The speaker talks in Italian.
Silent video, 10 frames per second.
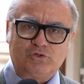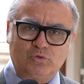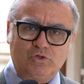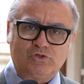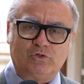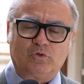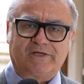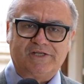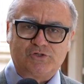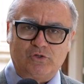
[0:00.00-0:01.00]
Sturzo in
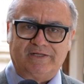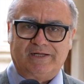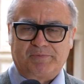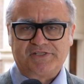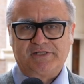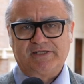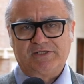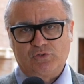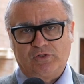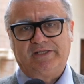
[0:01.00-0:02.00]
occasione della
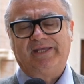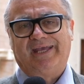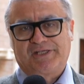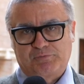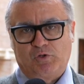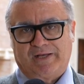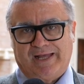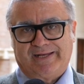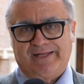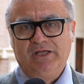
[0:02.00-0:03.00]
presentazione di
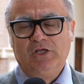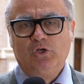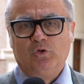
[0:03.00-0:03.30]
Esplorare,